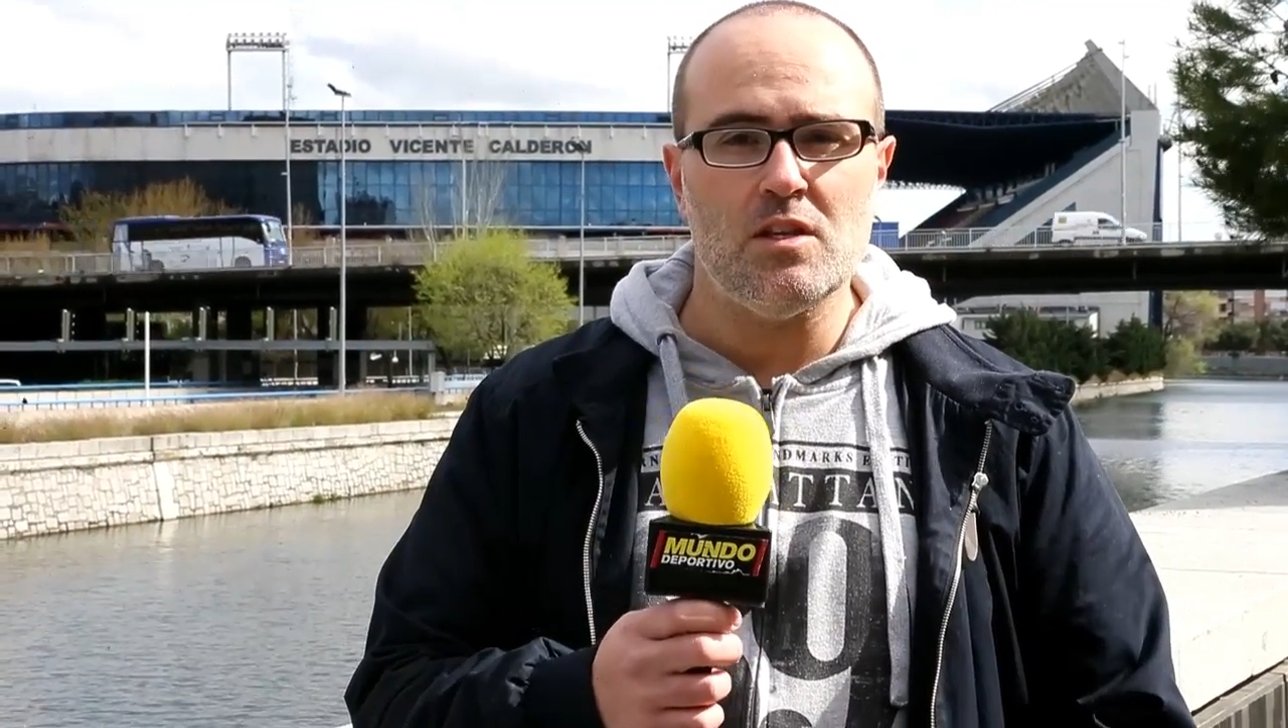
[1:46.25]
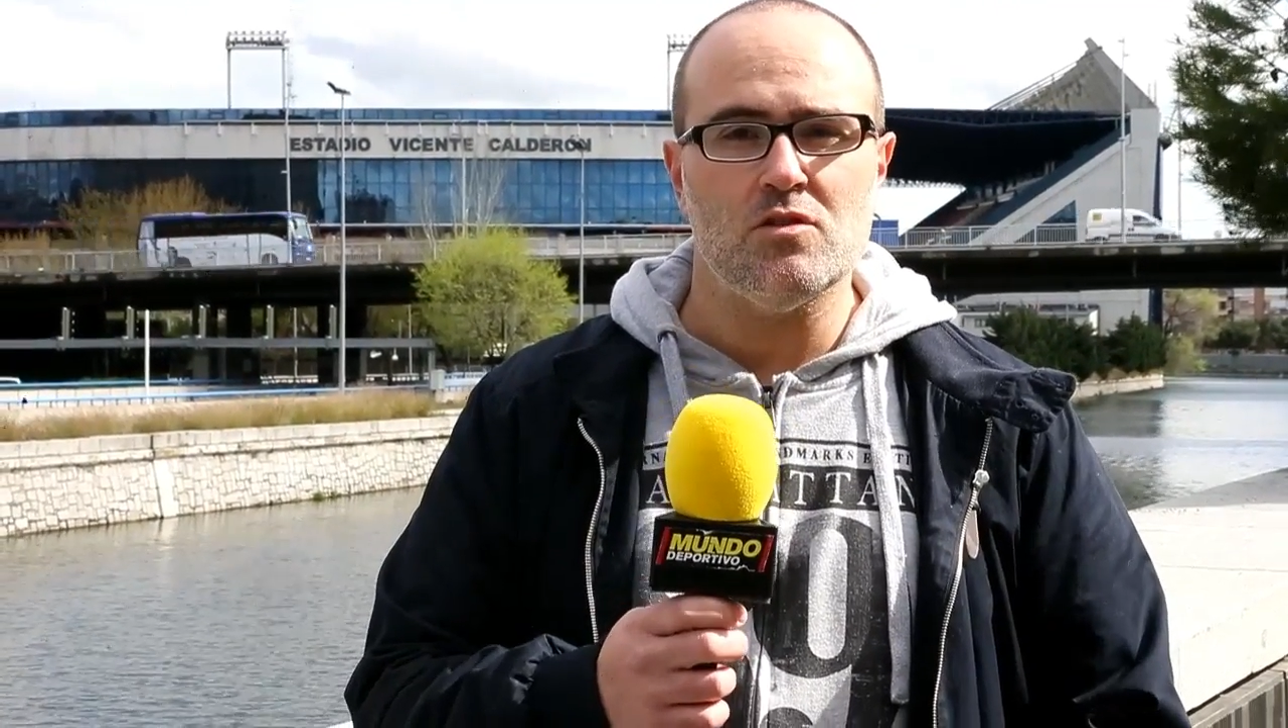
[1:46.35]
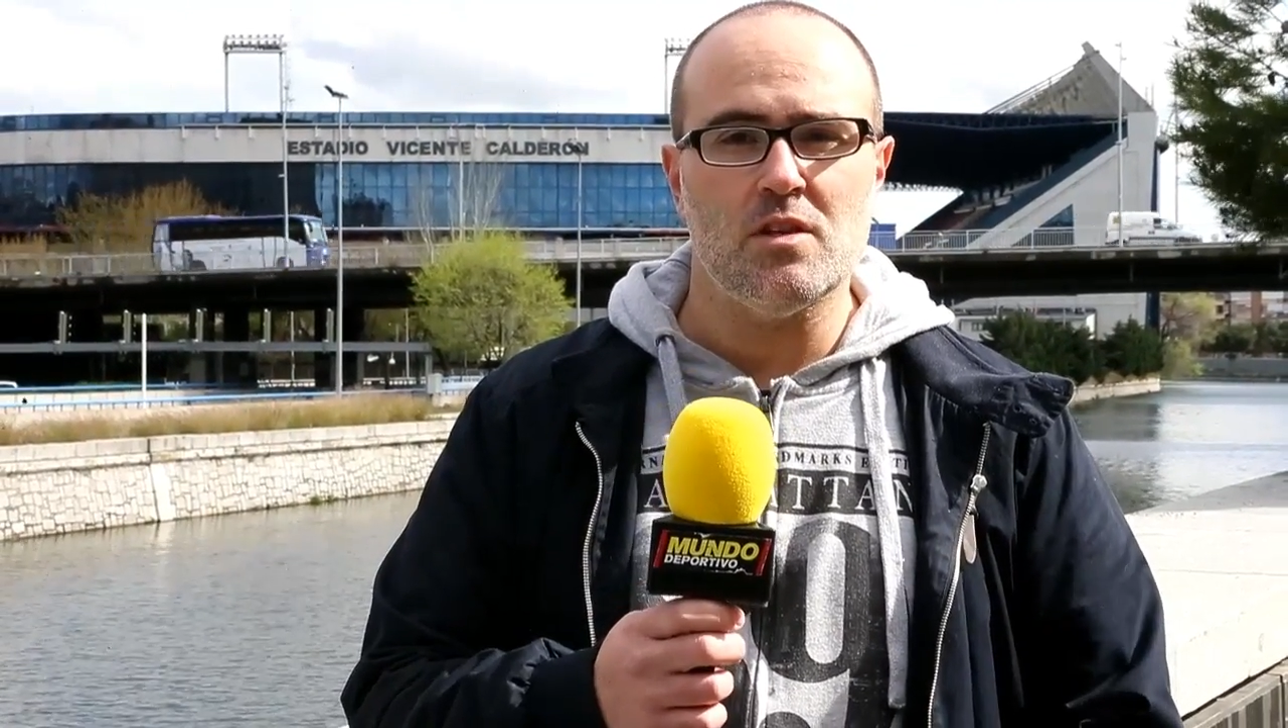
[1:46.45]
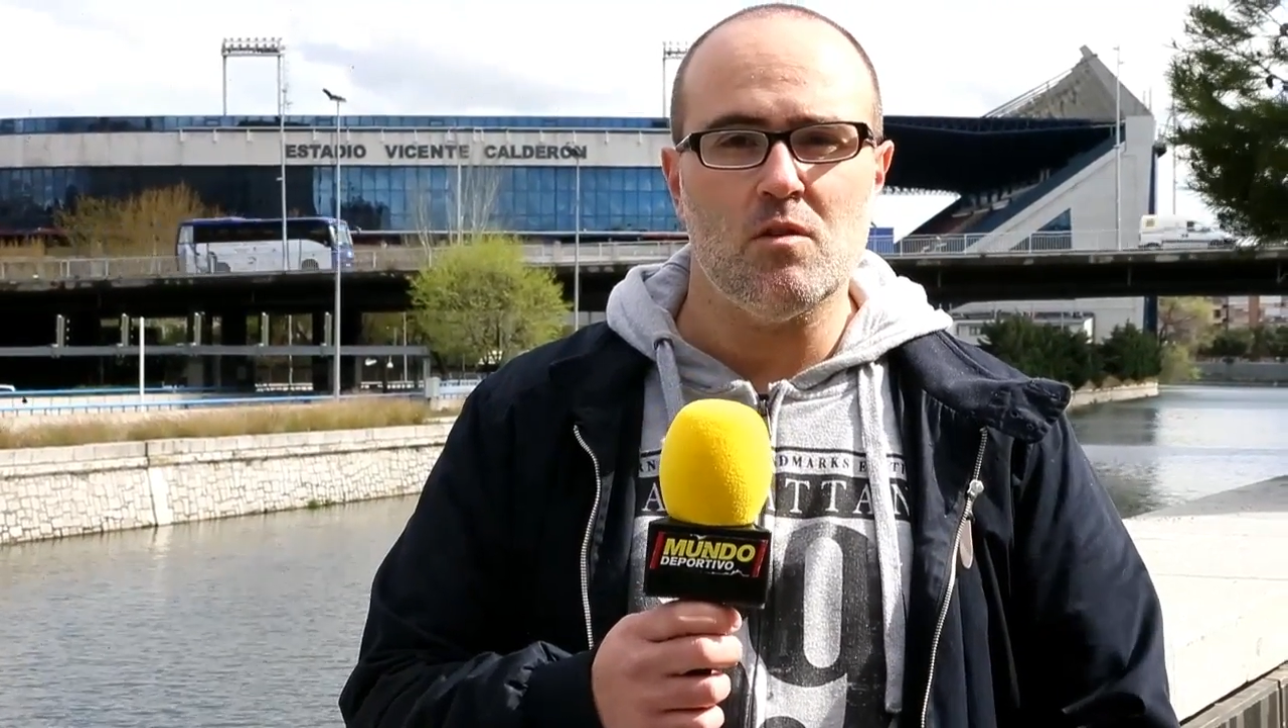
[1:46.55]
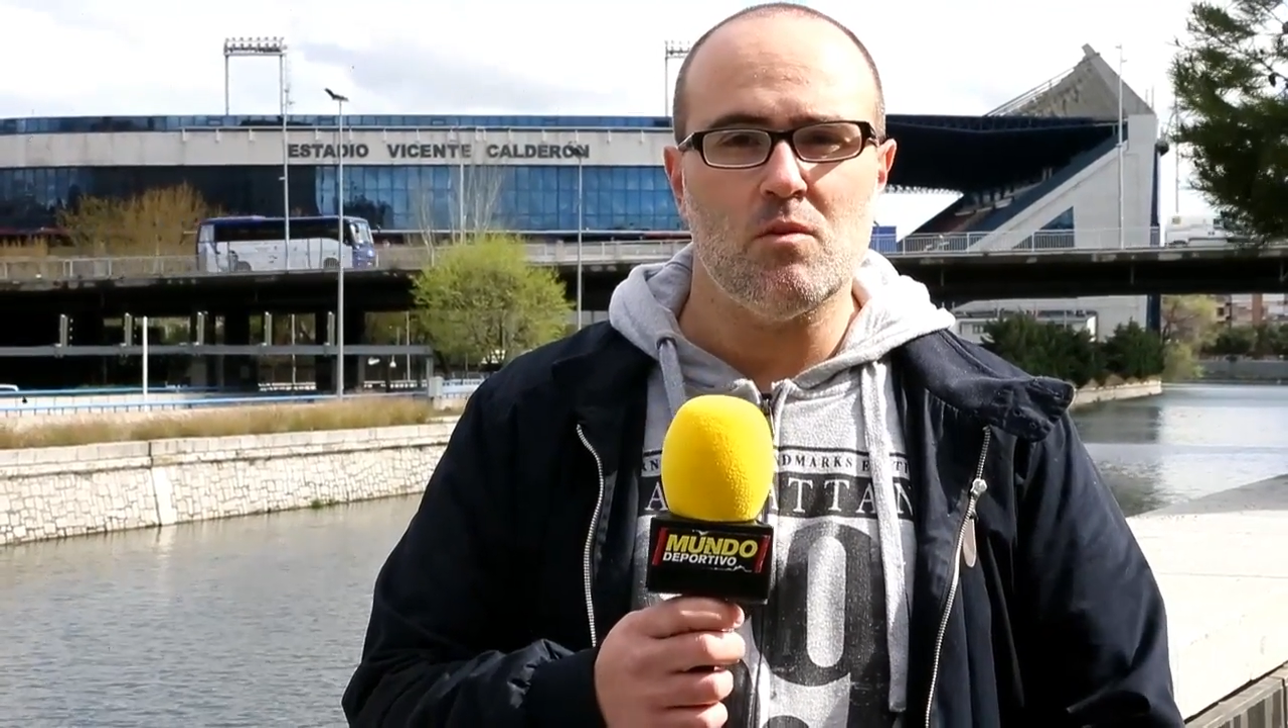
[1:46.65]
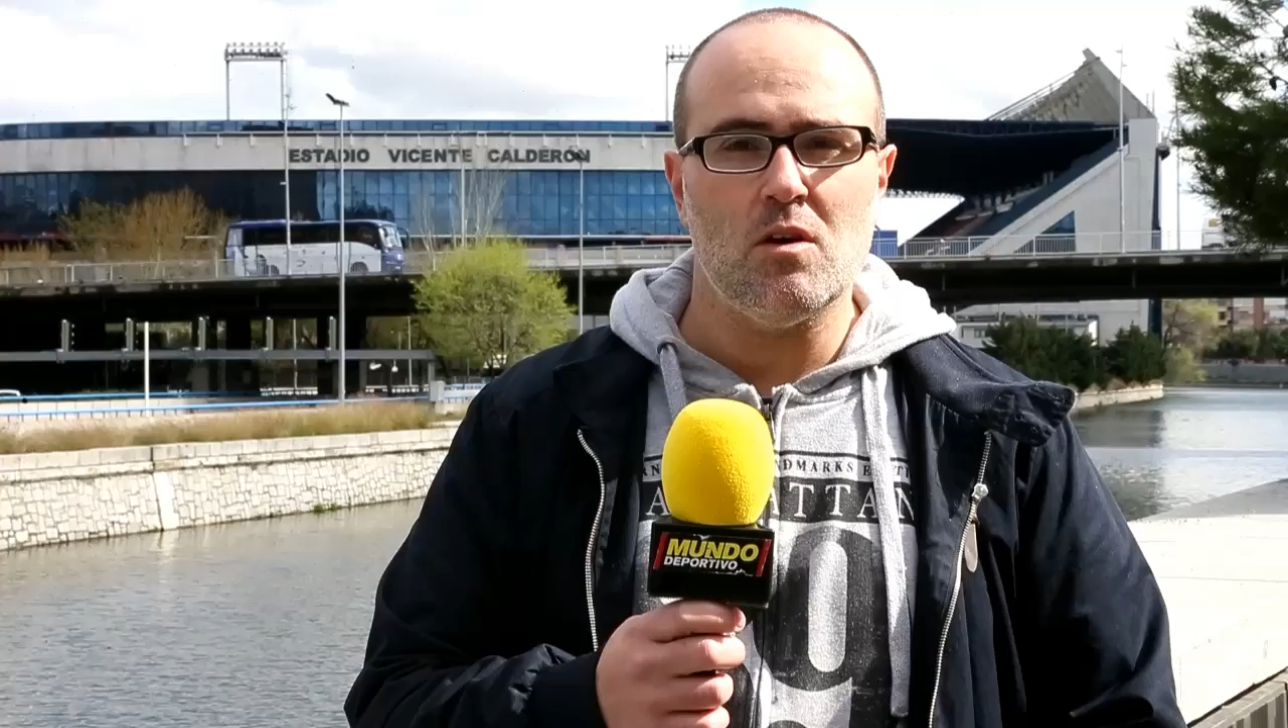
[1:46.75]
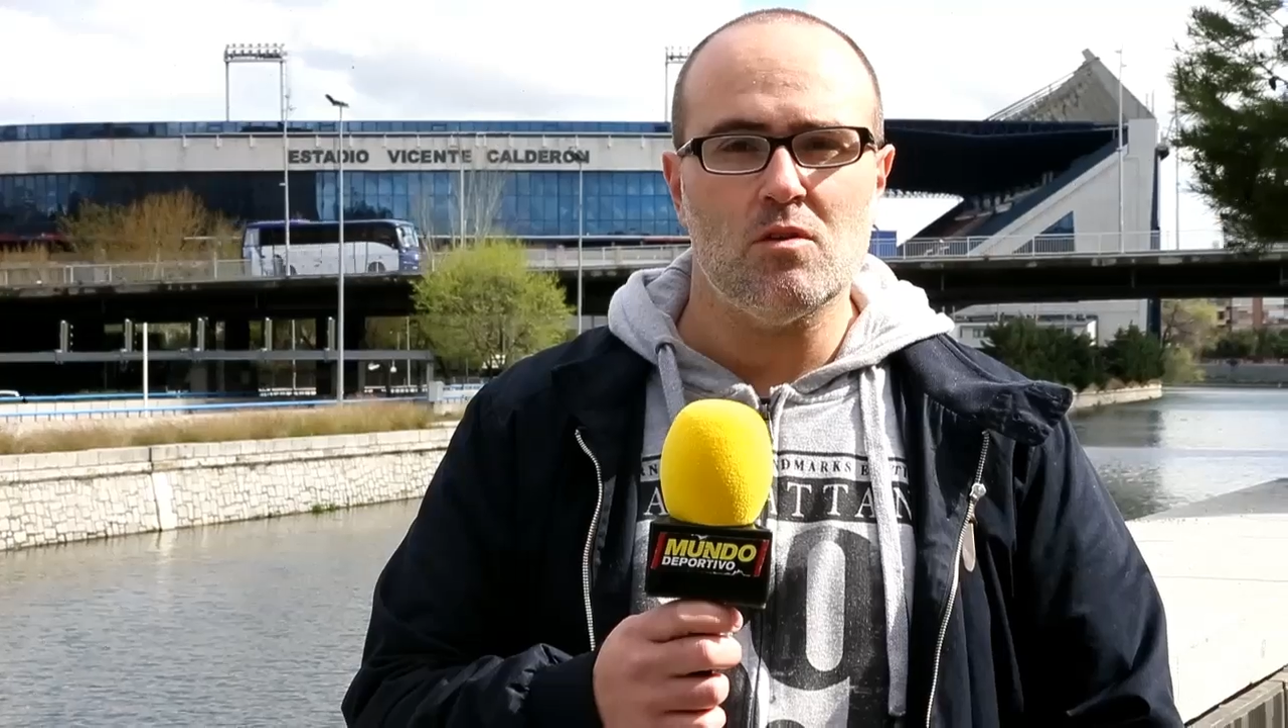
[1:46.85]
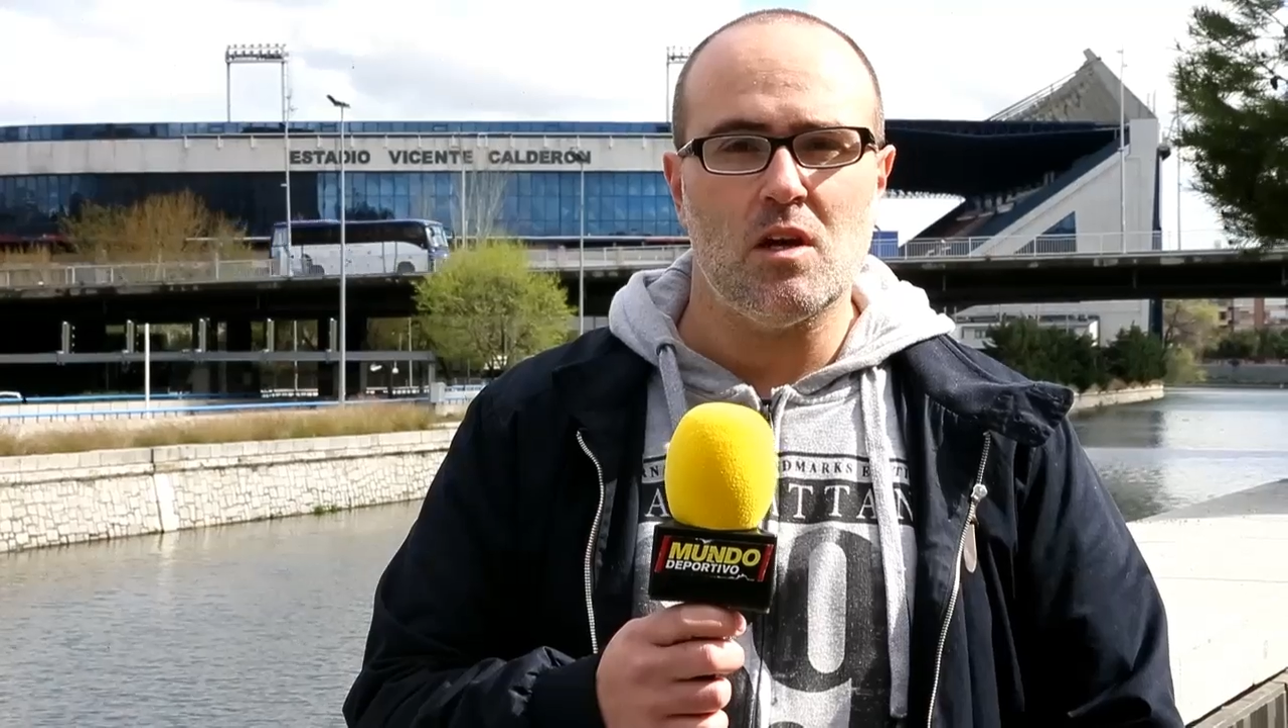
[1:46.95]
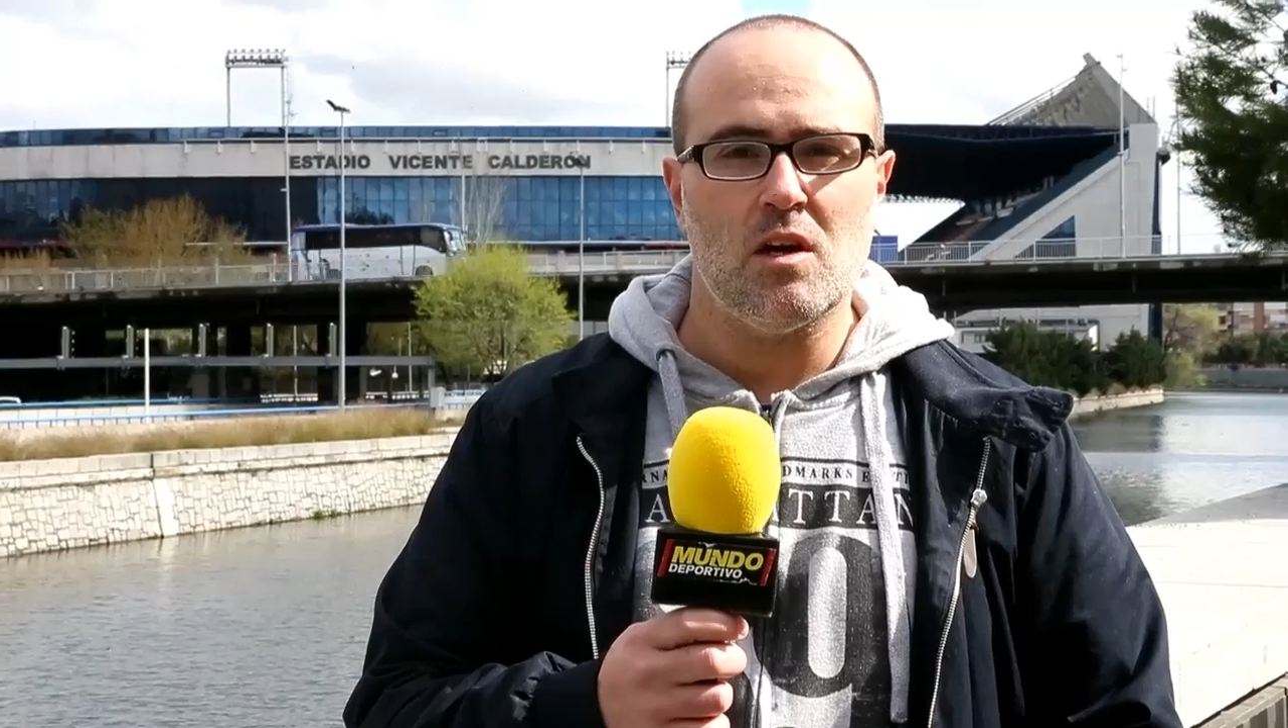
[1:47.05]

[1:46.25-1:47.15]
hecho en alguna otra